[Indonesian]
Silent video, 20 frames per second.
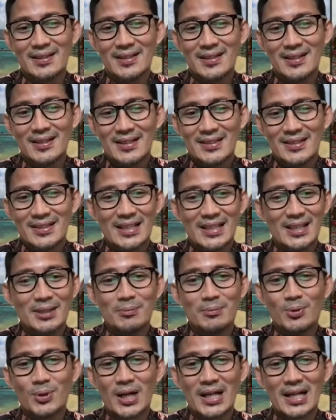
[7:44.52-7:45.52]
Dan ini
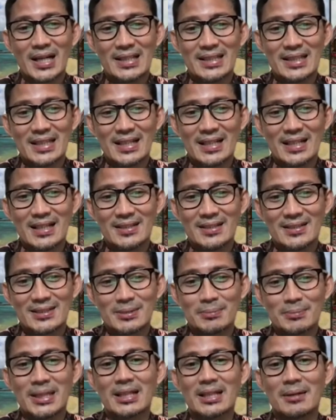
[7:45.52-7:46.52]
bukan hanya
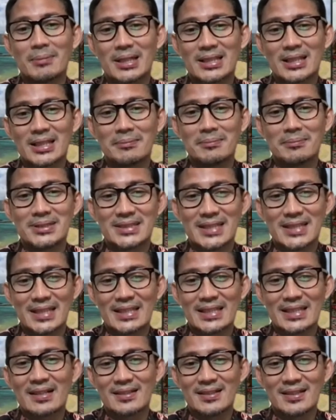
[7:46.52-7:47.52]
semata-mata
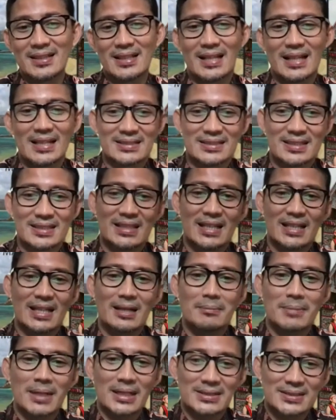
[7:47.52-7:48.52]
mencetak gelar sarjana,
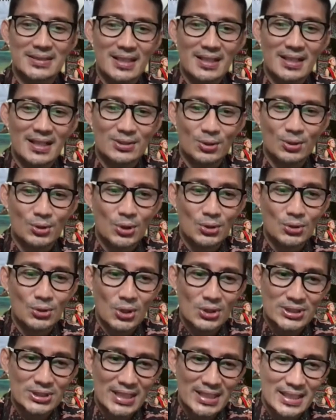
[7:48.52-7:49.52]
master, atau doktor
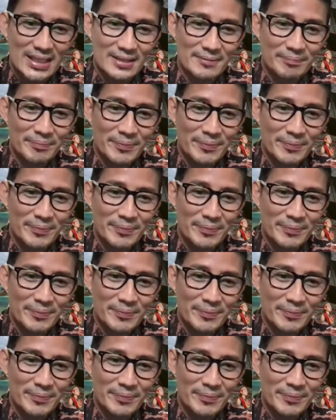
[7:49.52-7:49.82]
saja,